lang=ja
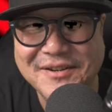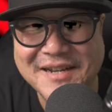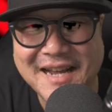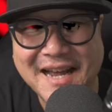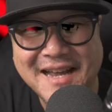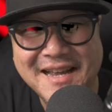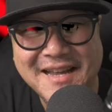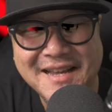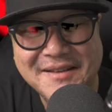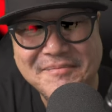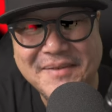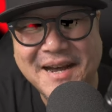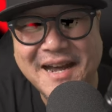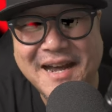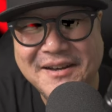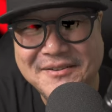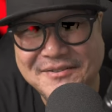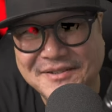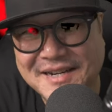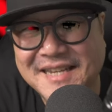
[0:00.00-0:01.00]
がま
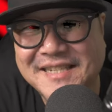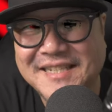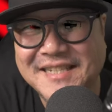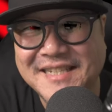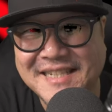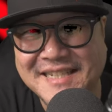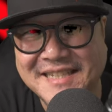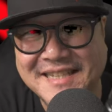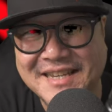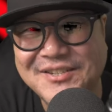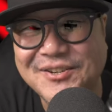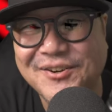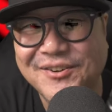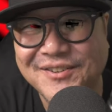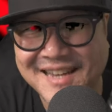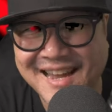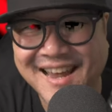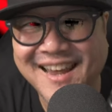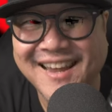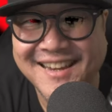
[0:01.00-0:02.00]
あ嬉しいんでしょう
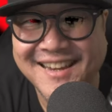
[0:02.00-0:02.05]
ね。